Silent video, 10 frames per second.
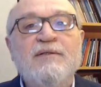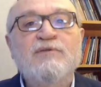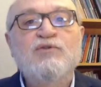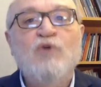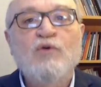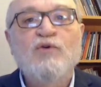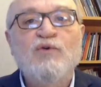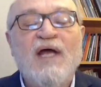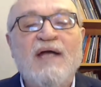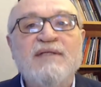son
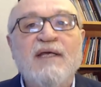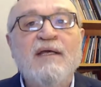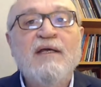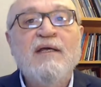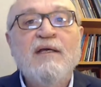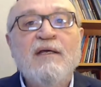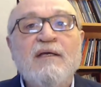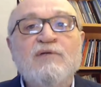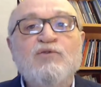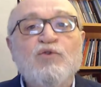günlerde
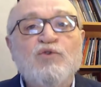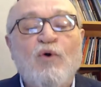e, Rus